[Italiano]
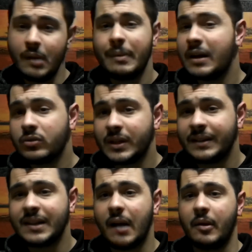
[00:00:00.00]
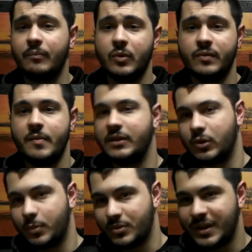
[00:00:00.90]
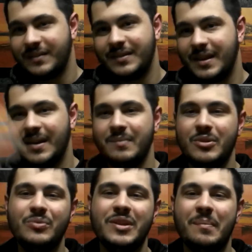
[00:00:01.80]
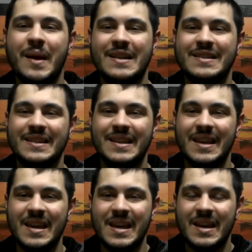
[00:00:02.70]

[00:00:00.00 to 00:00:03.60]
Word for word: Parlando della trama, ovviamente dopo 7 minuti e passa di,